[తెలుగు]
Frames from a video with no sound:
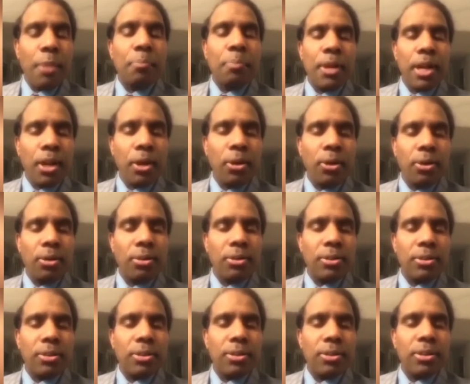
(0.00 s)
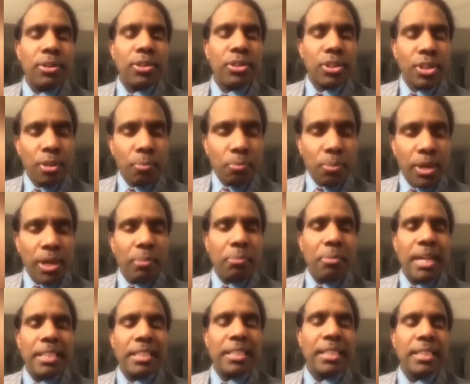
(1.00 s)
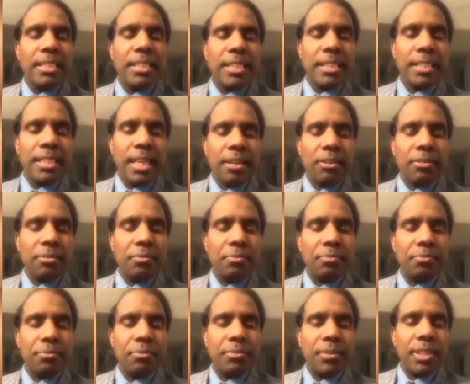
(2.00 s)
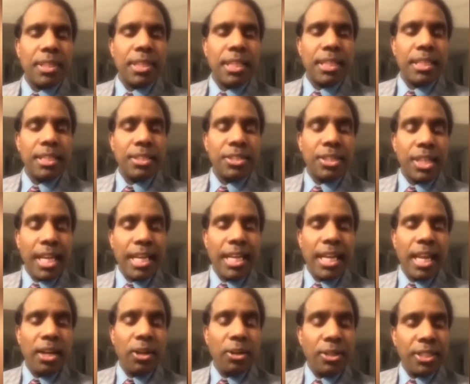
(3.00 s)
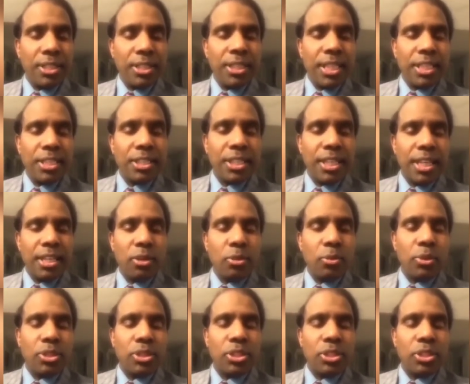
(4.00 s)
ఏప్రిల్లో ట్రంప్ గారు మెన్షన్ చేశారు ఇది చైనాలో ఇంటెన్షనల్గా